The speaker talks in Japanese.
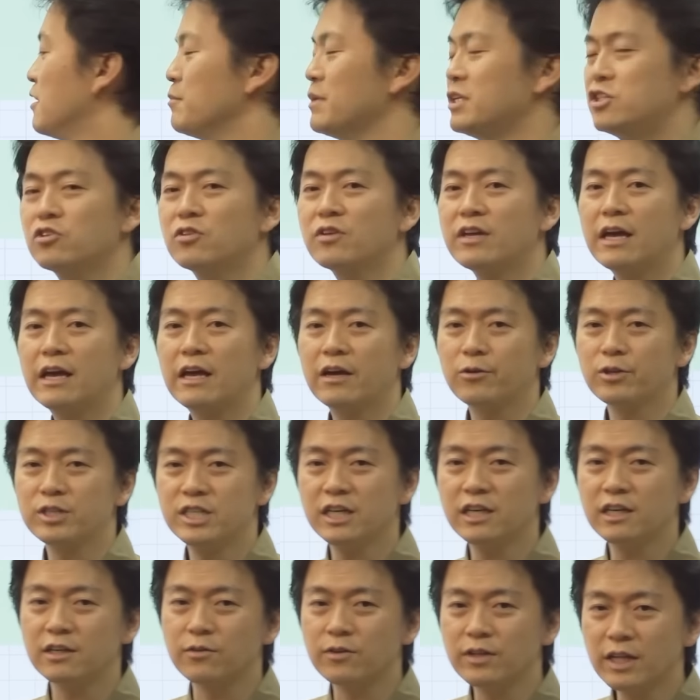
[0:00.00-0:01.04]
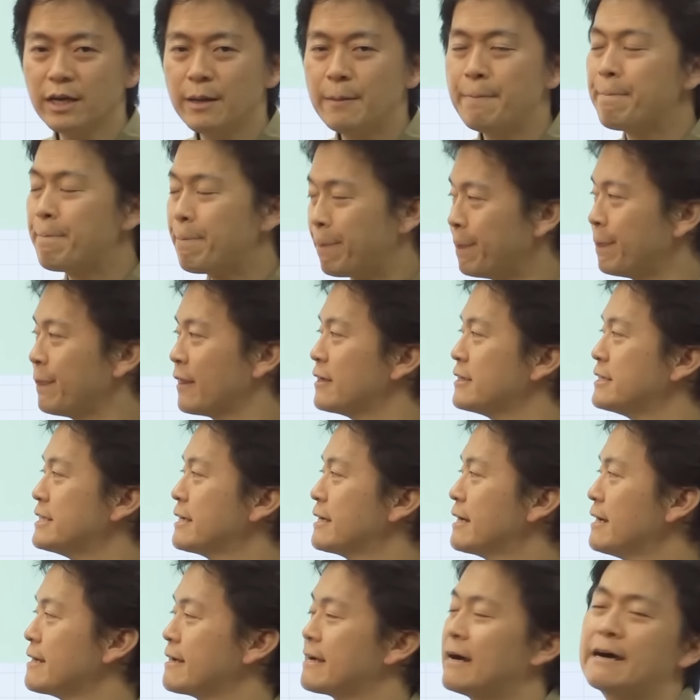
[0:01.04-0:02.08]
ちょっとややこしいけどね、うん、しっ
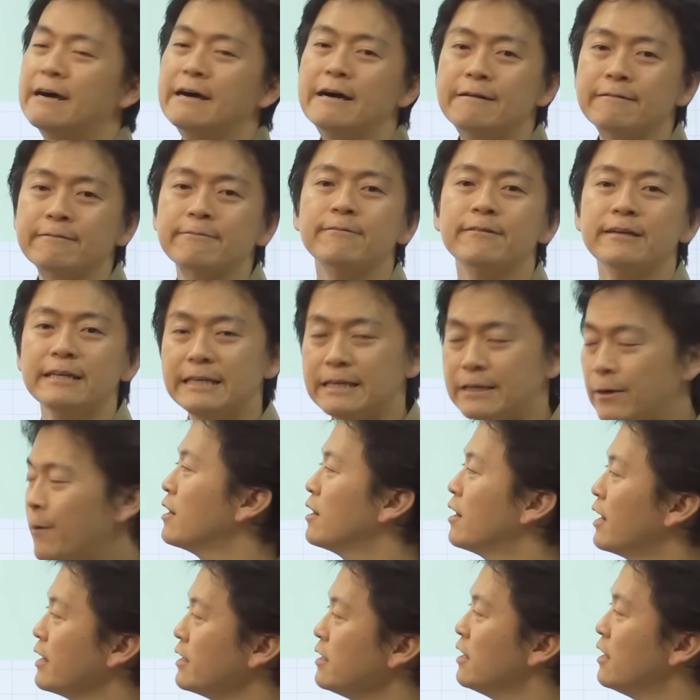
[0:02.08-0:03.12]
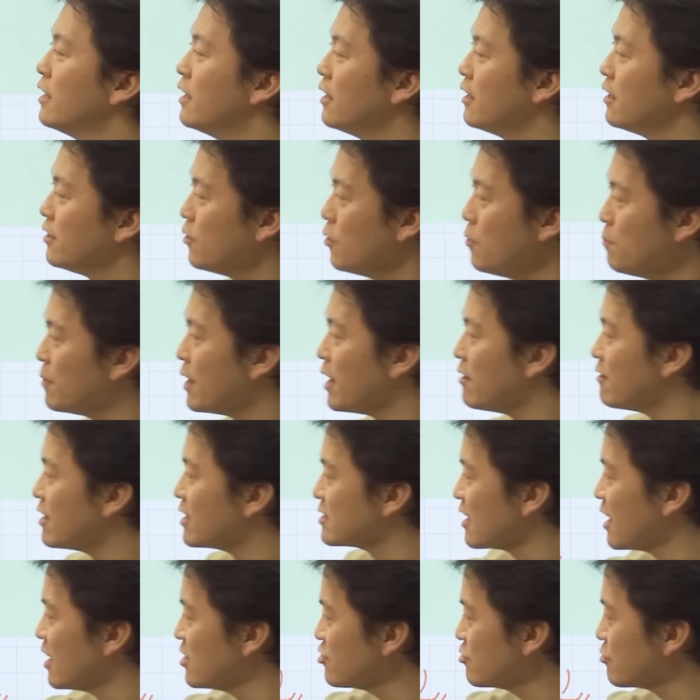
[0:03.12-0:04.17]
かり考えるといいよ。はい、よんばんは
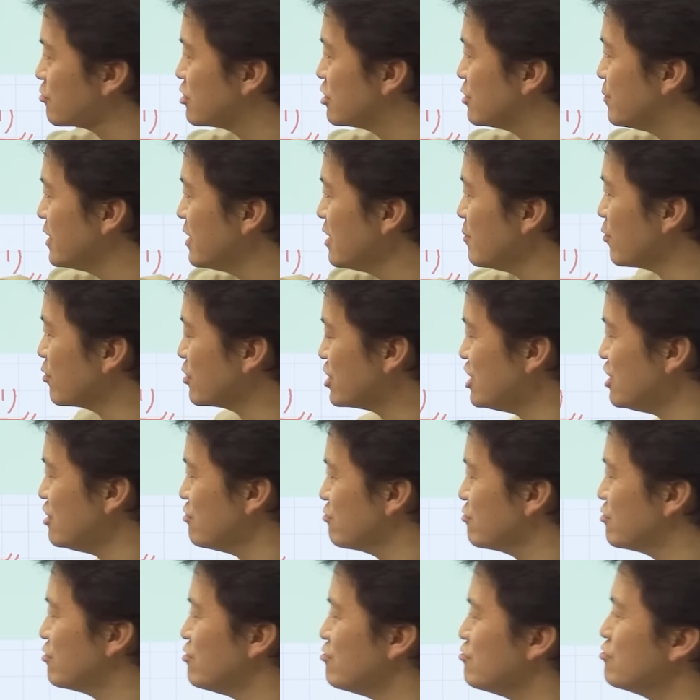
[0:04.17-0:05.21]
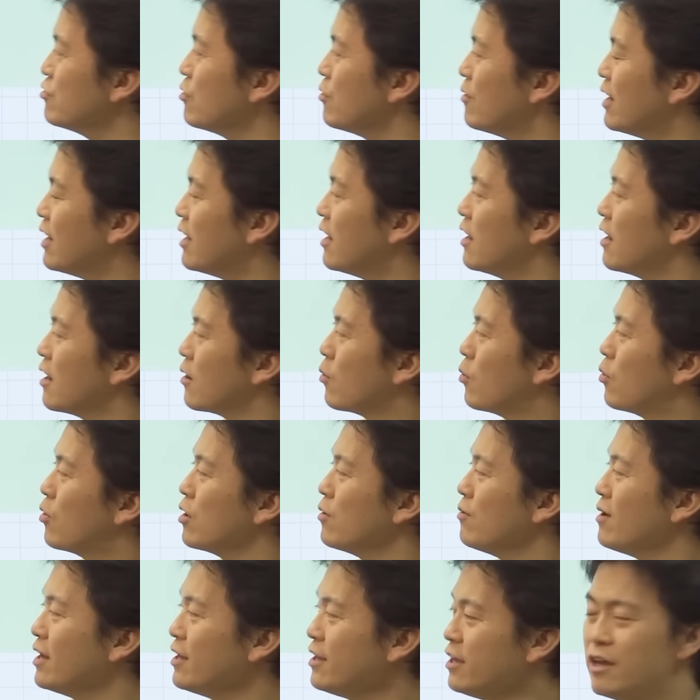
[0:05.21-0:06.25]
さんしょく全て用いるっていうのは、これ
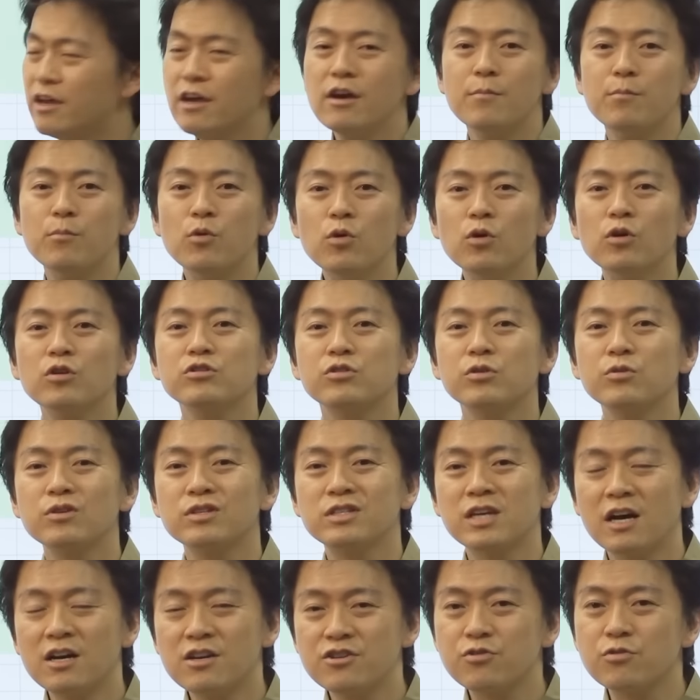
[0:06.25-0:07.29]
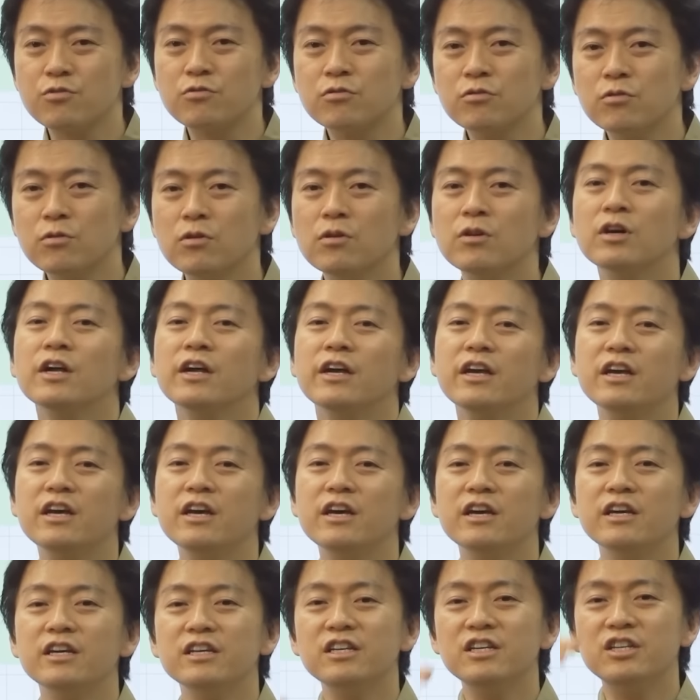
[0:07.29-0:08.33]
はね、もうそのさんしょくを、
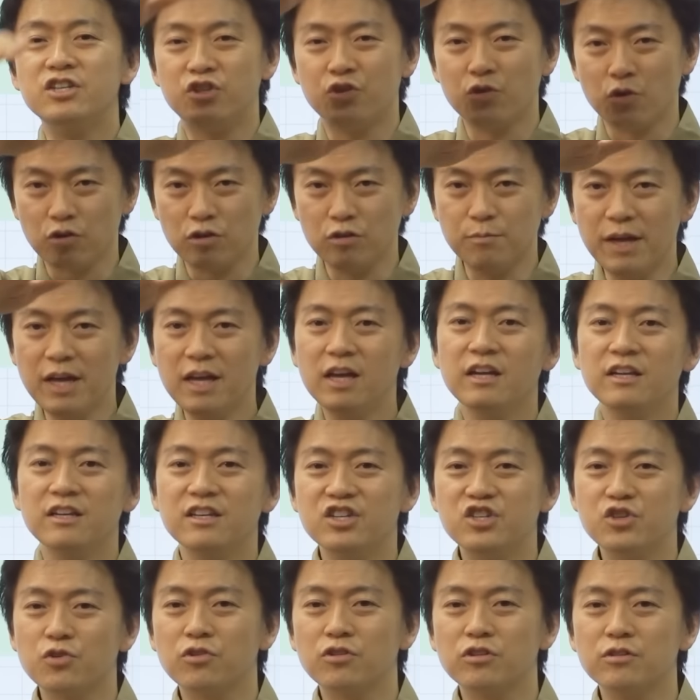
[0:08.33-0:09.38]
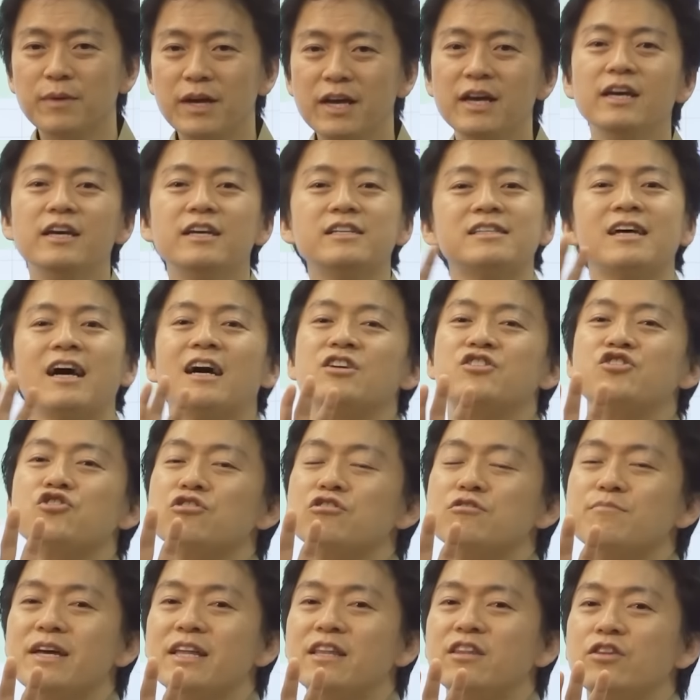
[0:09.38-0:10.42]
えー、いっしょくめ、にしょくめ、さんしょ
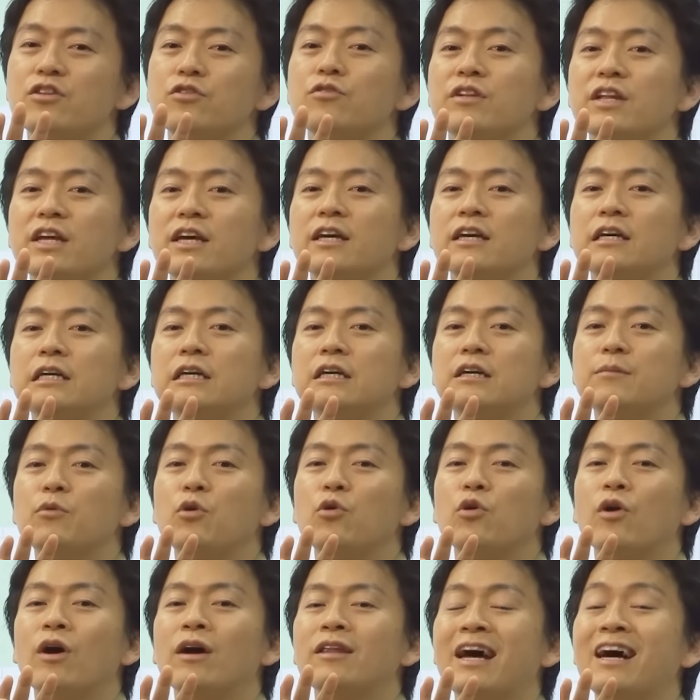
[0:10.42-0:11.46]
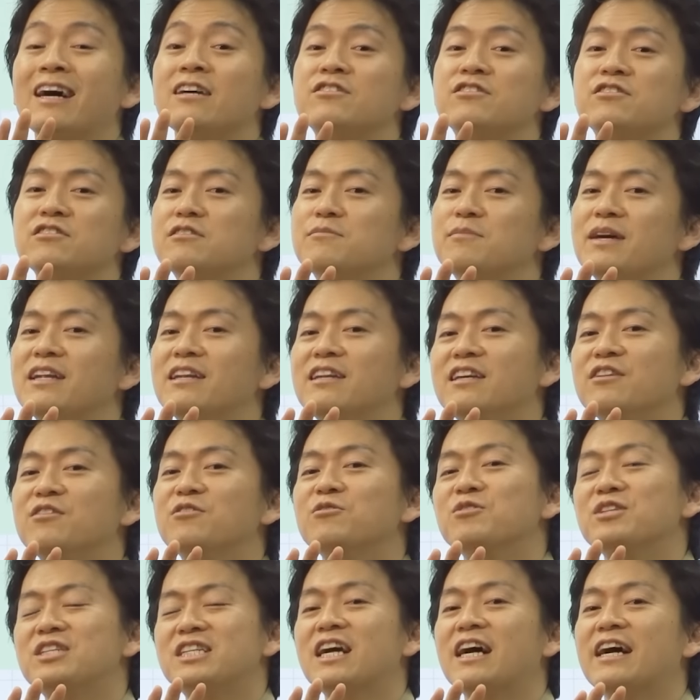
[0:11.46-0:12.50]
くめっていうね、もう対する面に塗
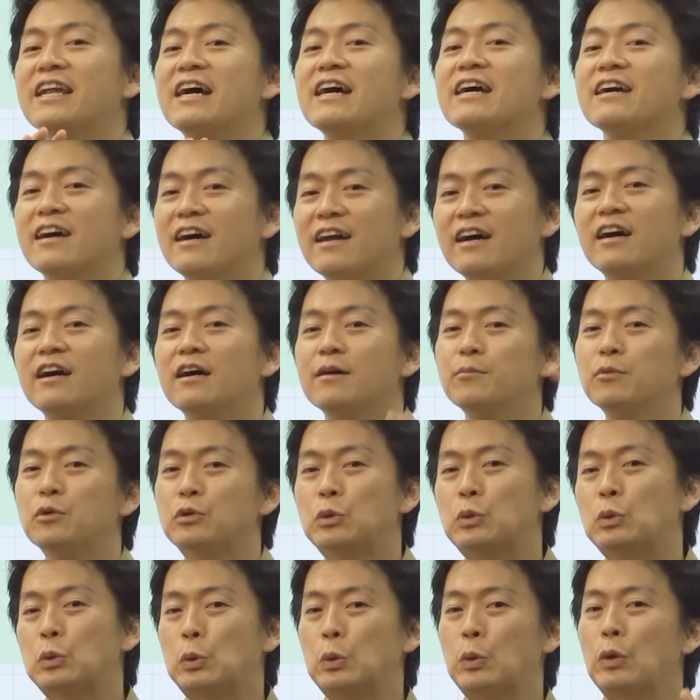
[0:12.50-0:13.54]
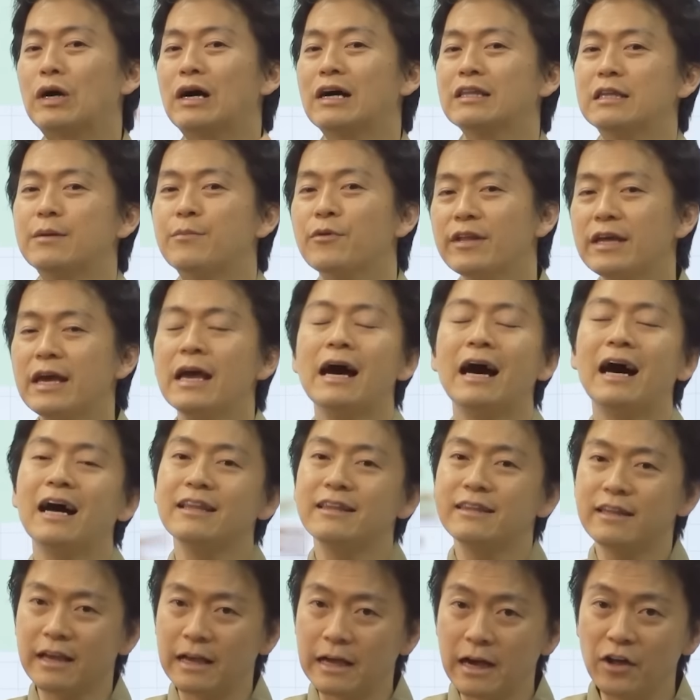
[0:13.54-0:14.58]
るしかないから、もうどう転がってもね、
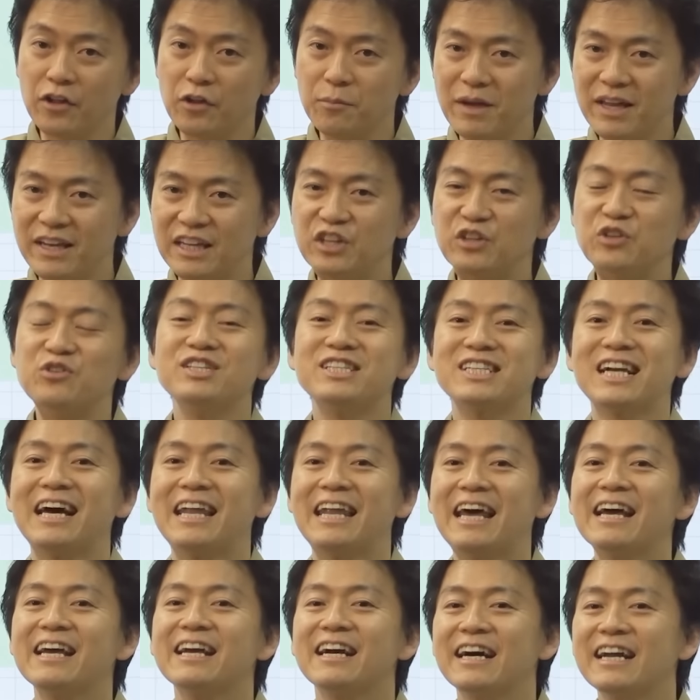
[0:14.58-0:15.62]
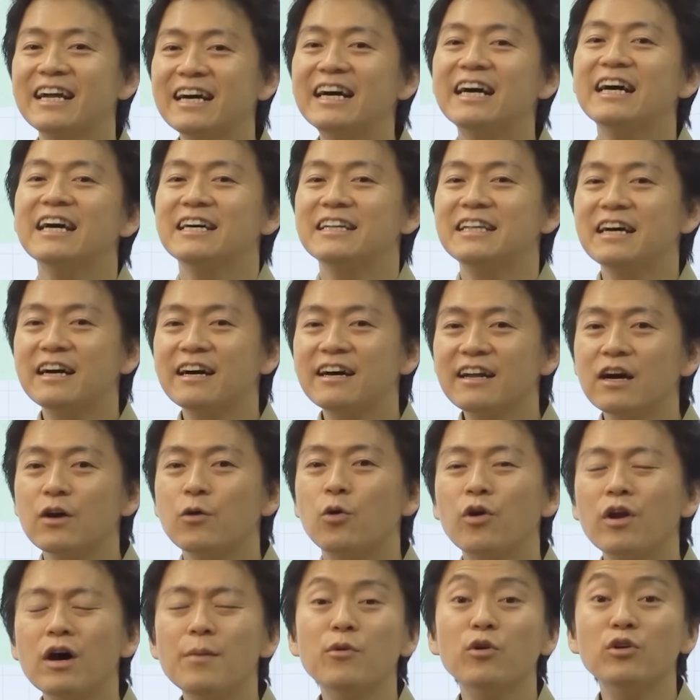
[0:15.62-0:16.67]
反対側の面に塗るしかないから、だから
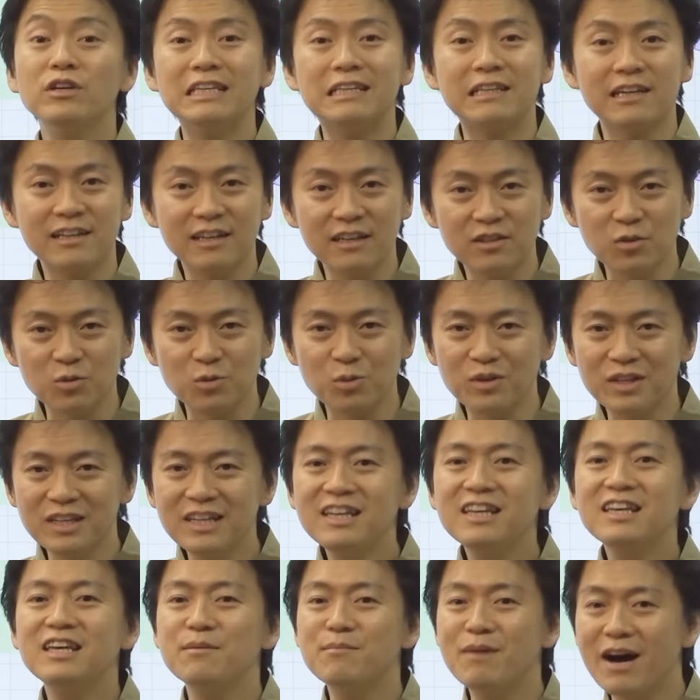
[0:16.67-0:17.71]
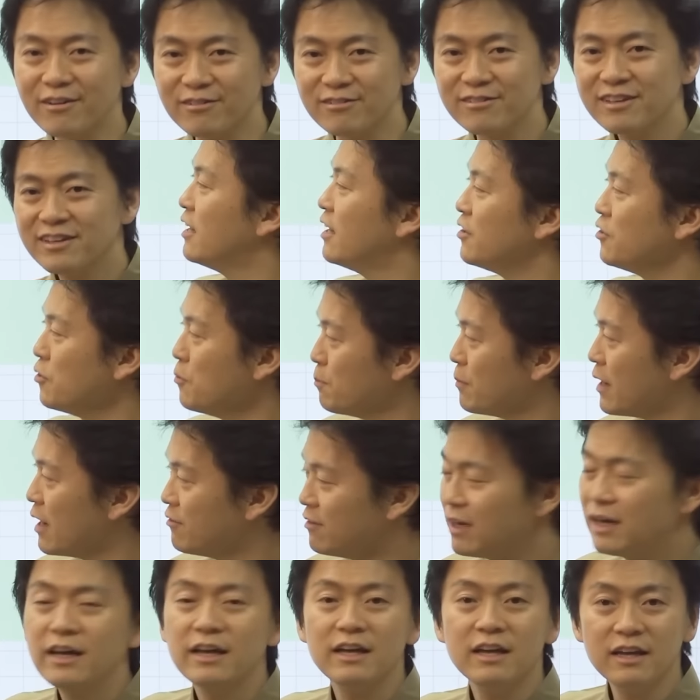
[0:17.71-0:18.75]
これはもうただ一通りに決まる。よんばん
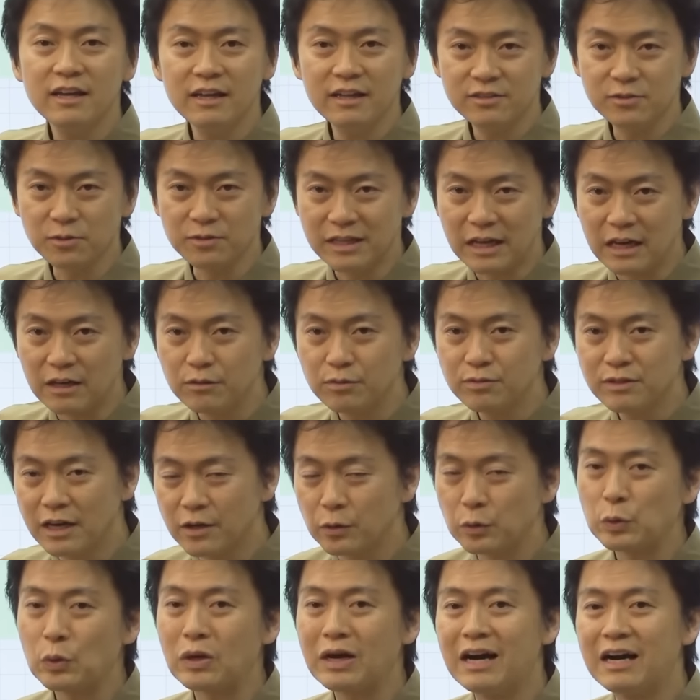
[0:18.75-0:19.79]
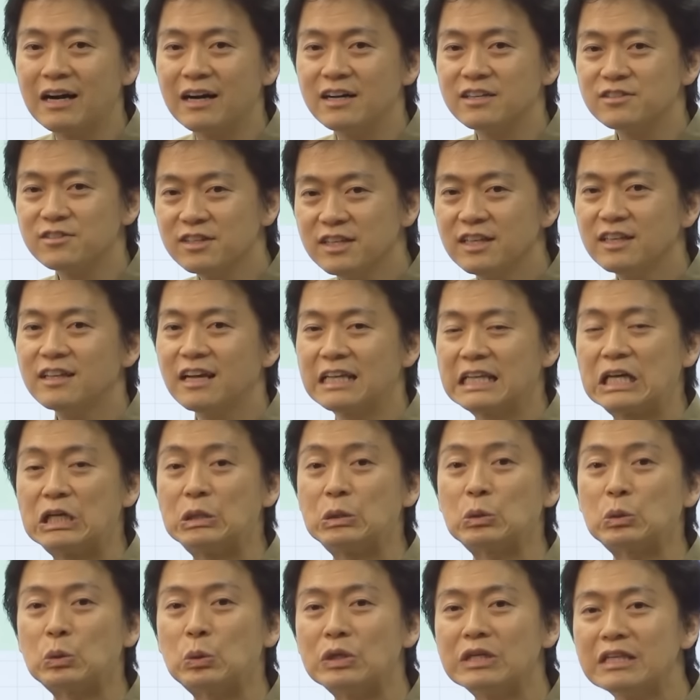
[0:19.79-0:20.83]
は、えー、そんな深いこと考えずに、ただ
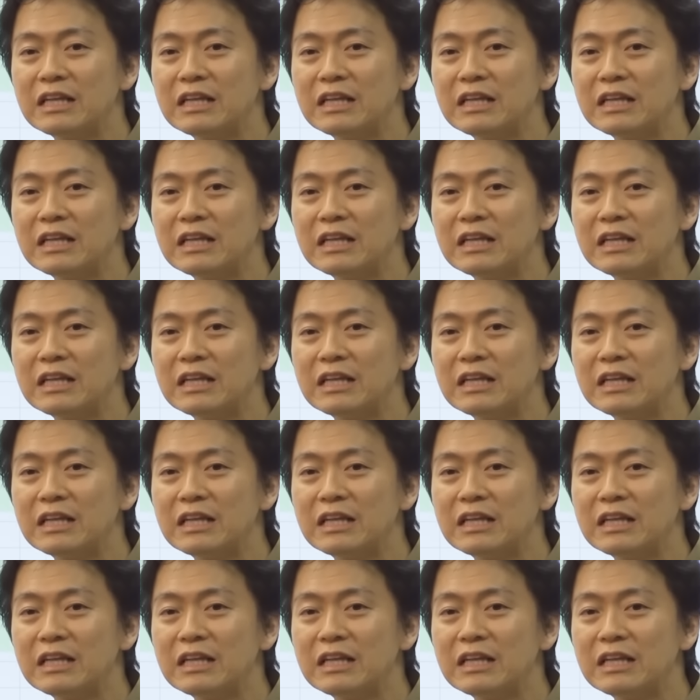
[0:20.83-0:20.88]
一通り